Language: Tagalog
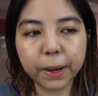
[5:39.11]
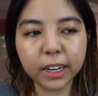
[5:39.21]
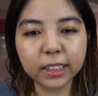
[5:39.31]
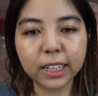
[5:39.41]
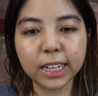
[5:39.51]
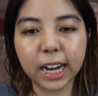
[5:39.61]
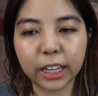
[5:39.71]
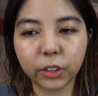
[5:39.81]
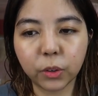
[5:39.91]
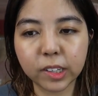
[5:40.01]
parang
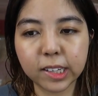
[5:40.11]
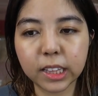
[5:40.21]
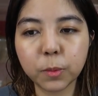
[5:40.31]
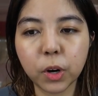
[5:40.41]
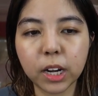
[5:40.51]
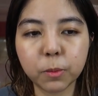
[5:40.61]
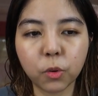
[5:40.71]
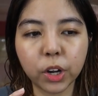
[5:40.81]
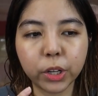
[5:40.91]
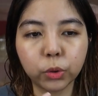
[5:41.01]
delikado kasi hindi mo alam
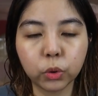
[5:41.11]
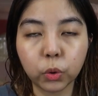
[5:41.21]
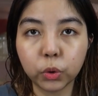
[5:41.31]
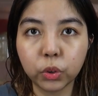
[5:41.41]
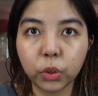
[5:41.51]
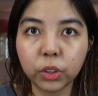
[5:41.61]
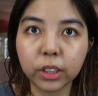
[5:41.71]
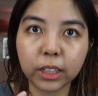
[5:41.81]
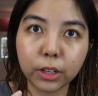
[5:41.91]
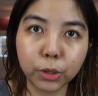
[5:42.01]
kung ano yung totoo
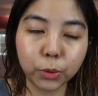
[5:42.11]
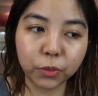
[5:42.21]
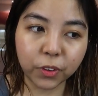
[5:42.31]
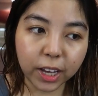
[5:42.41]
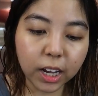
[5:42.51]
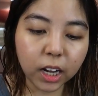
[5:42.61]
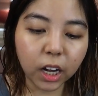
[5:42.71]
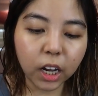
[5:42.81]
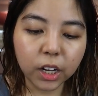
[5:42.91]
doon at ano yung fake.